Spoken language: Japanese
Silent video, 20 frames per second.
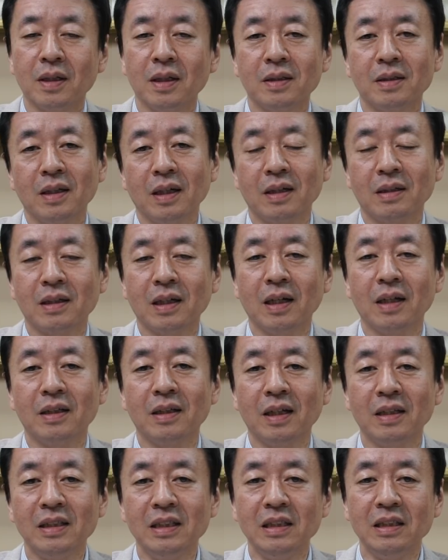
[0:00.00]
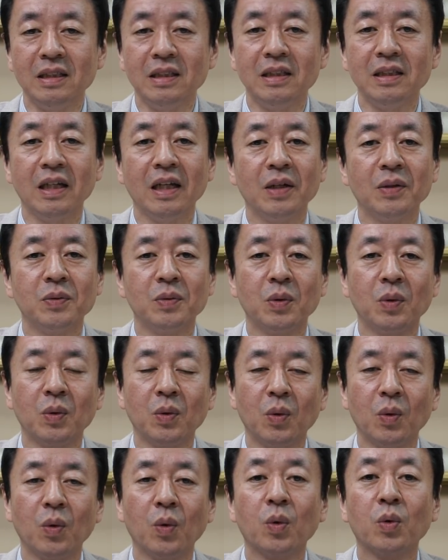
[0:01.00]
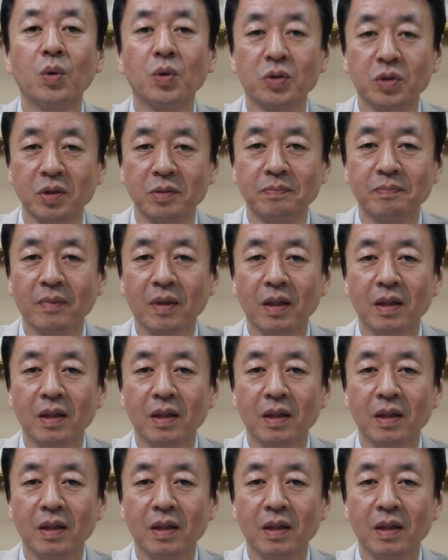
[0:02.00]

だんだん体に異変を起こす、